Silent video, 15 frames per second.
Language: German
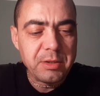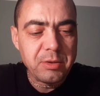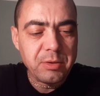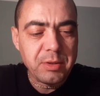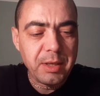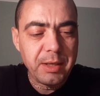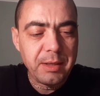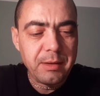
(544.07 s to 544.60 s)
zu
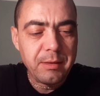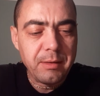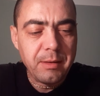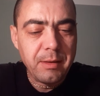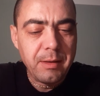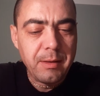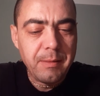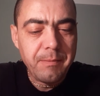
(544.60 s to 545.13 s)
sein.
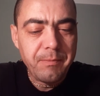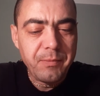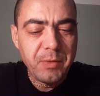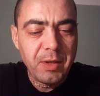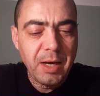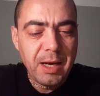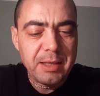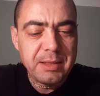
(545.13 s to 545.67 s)

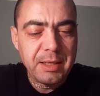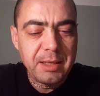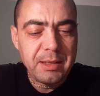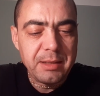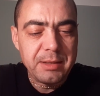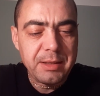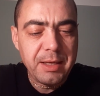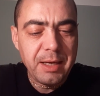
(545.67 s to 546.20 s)

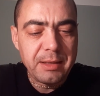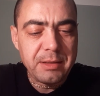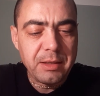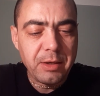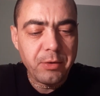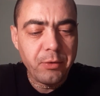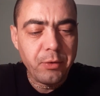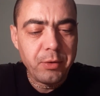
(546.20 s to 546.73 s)
Nachdenklich kehrte
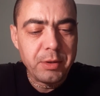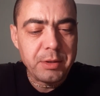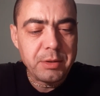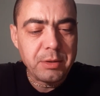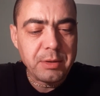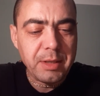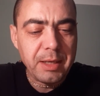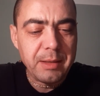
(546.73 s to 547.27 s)
der König
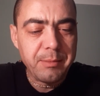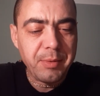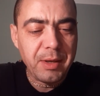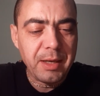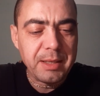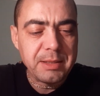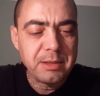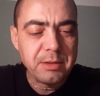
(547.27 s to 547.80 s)
zu seinem
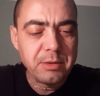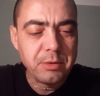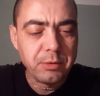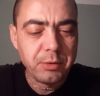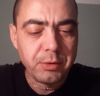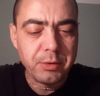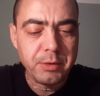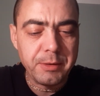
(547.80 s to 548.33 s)
Palast
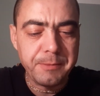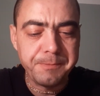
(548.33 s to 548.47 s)
zurück.